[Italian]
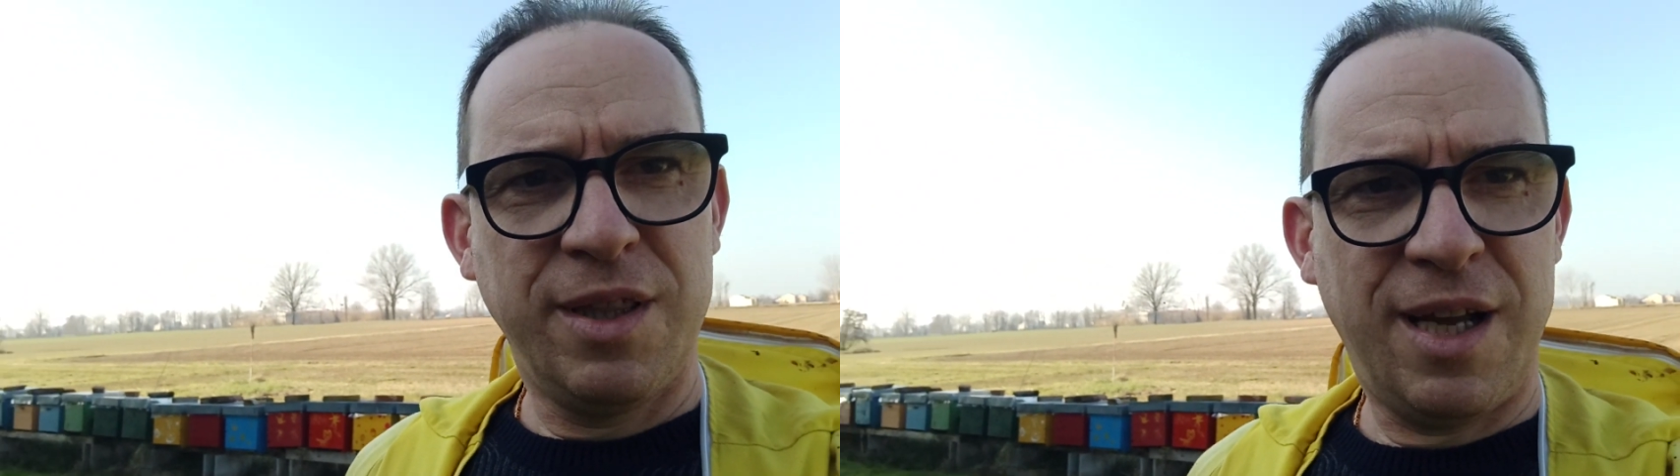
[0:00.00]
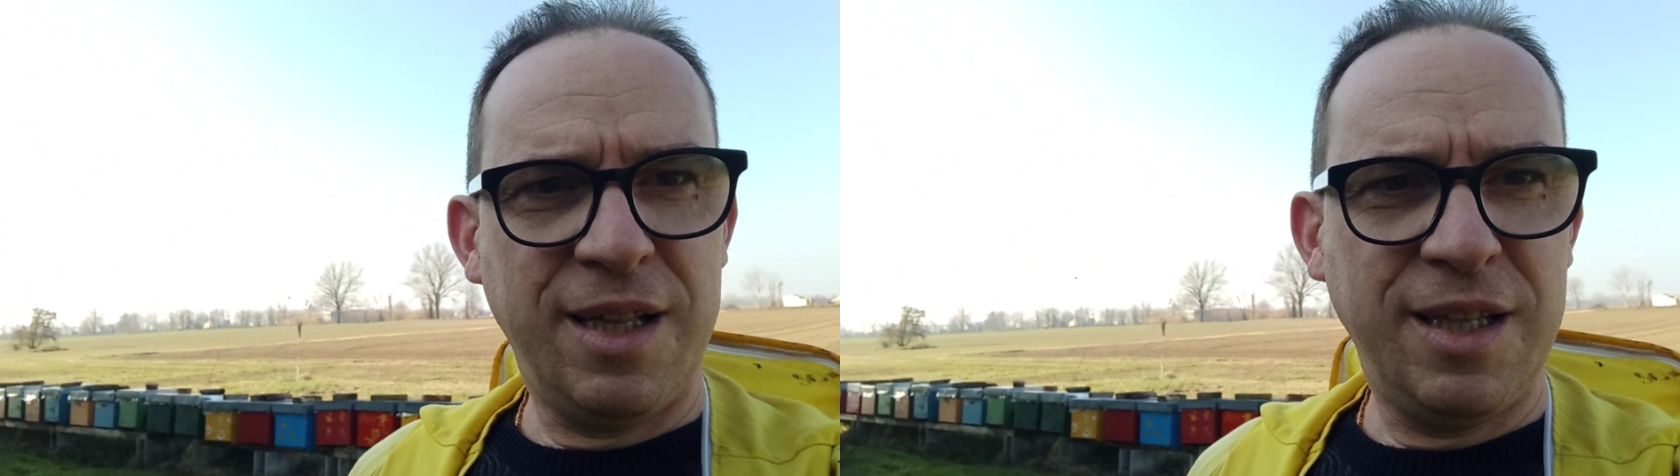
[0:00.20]

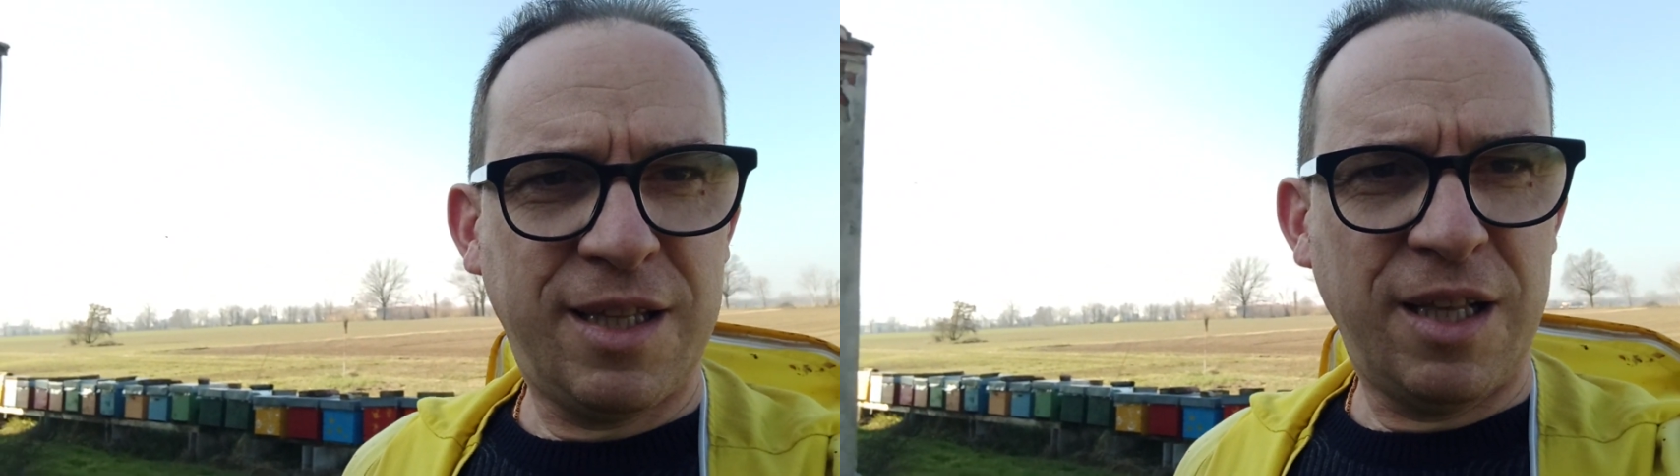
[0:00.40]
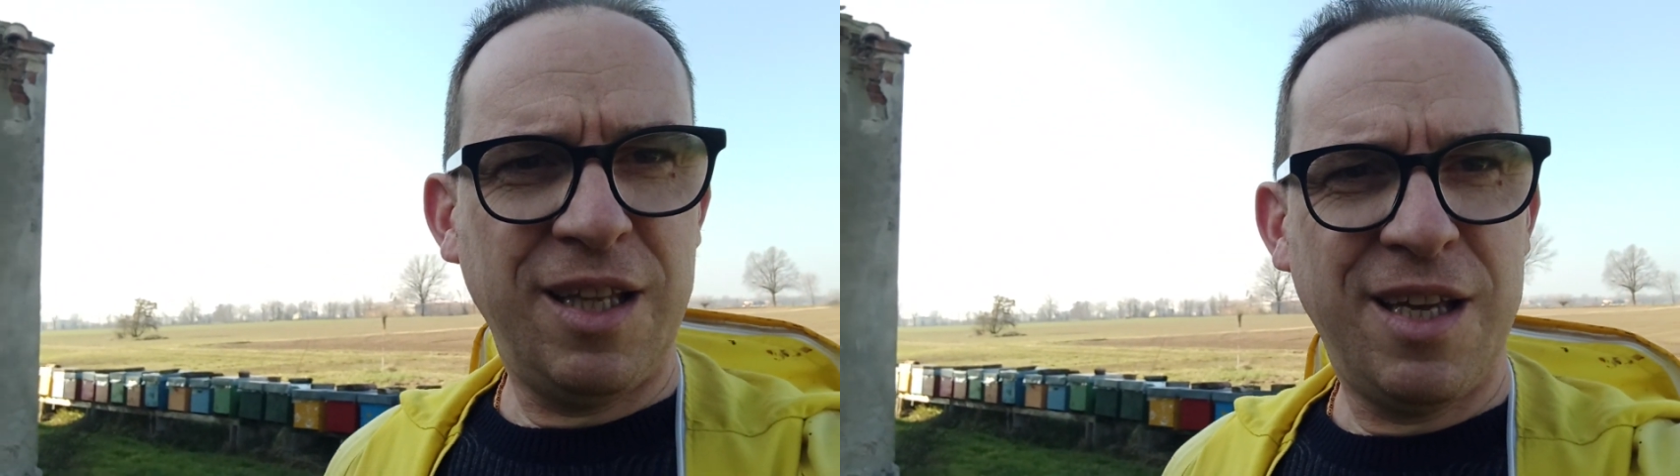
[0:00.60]
tanti
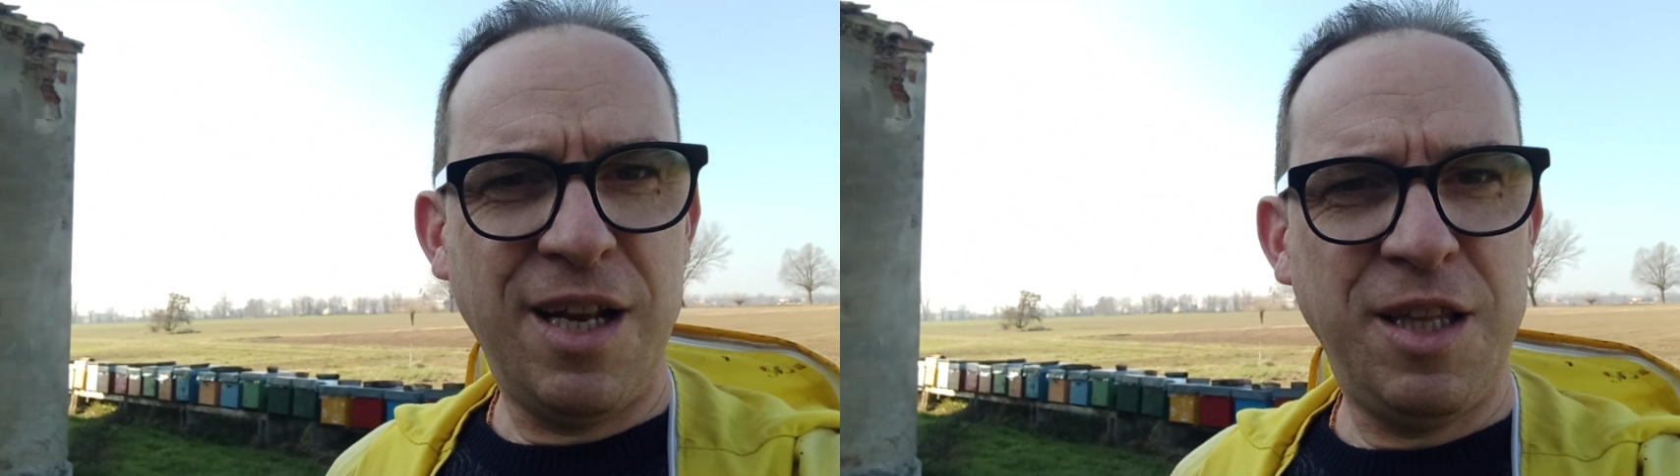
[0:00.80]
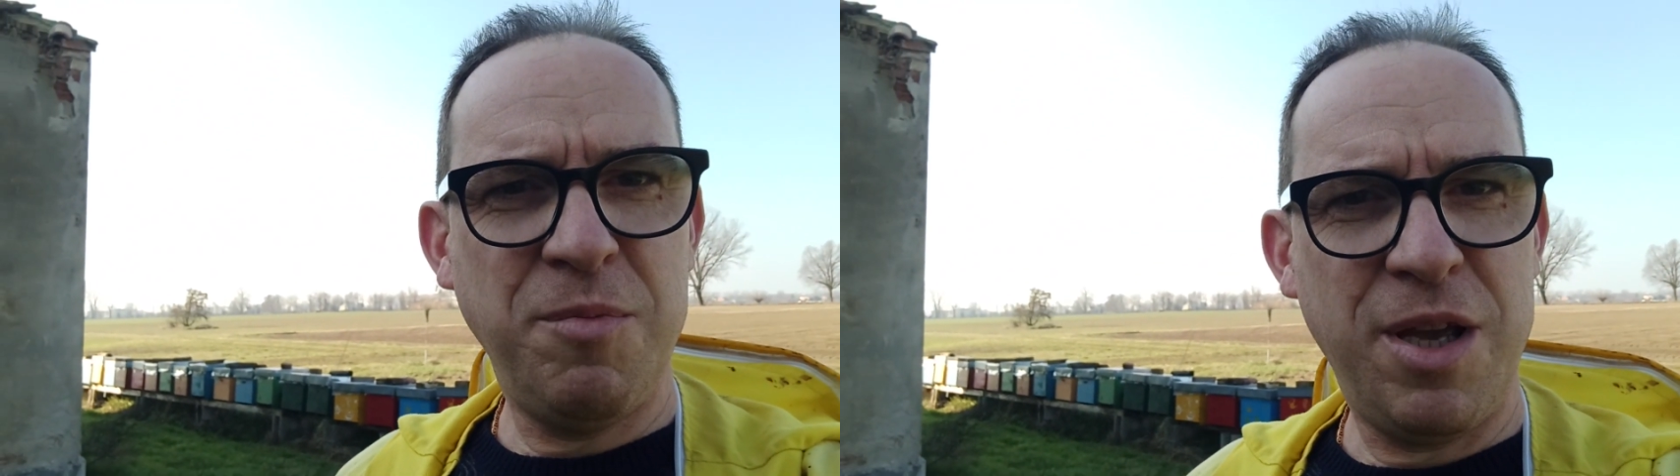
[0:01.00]
tanti
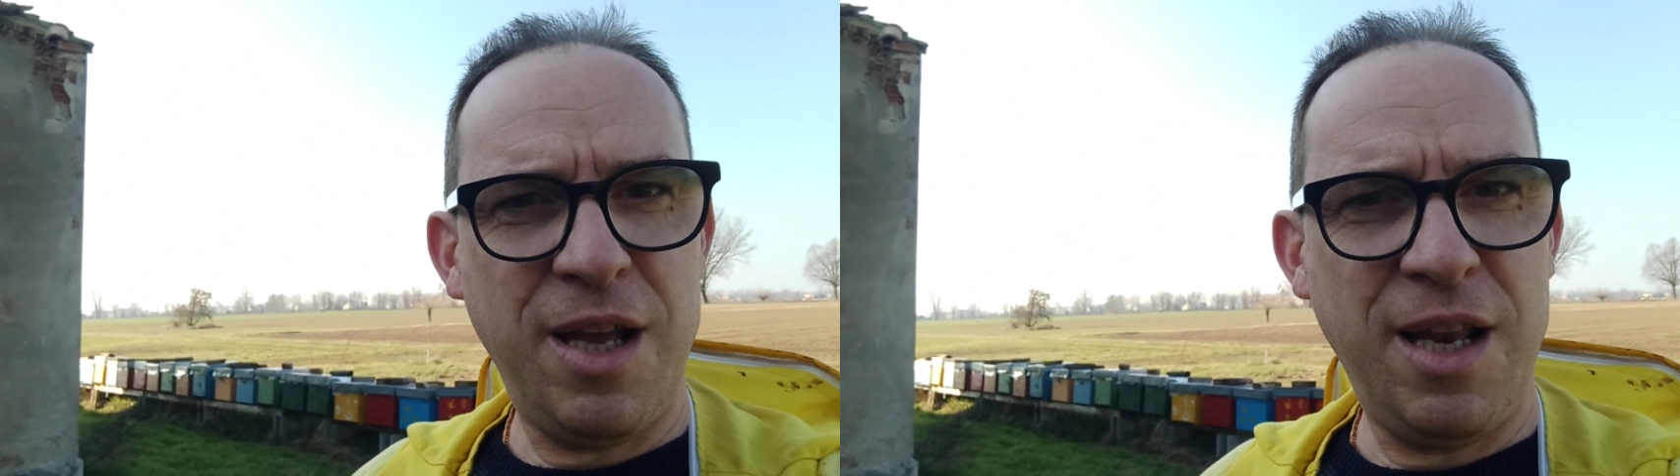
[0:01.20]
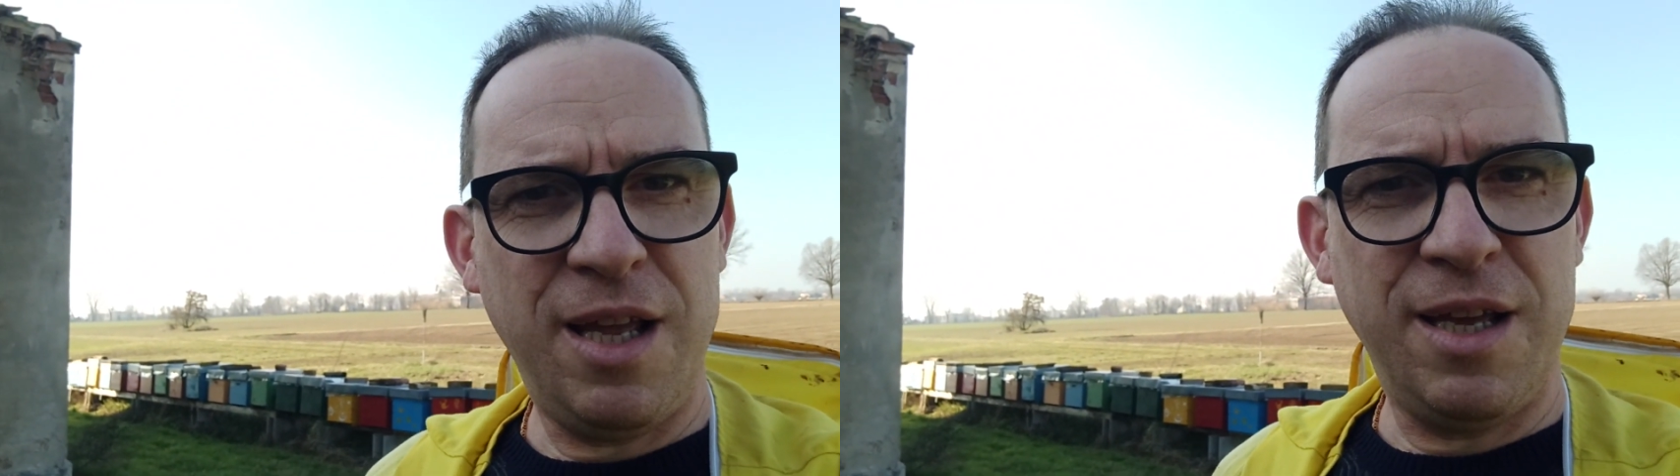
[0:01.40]
chili di
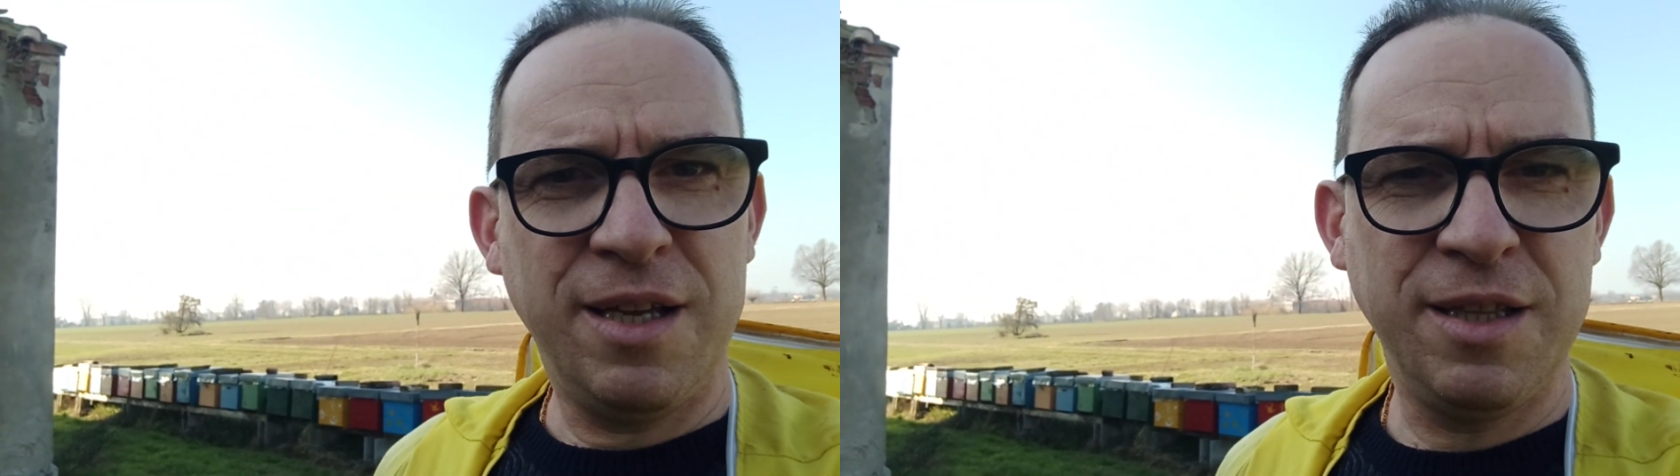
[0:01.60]
miele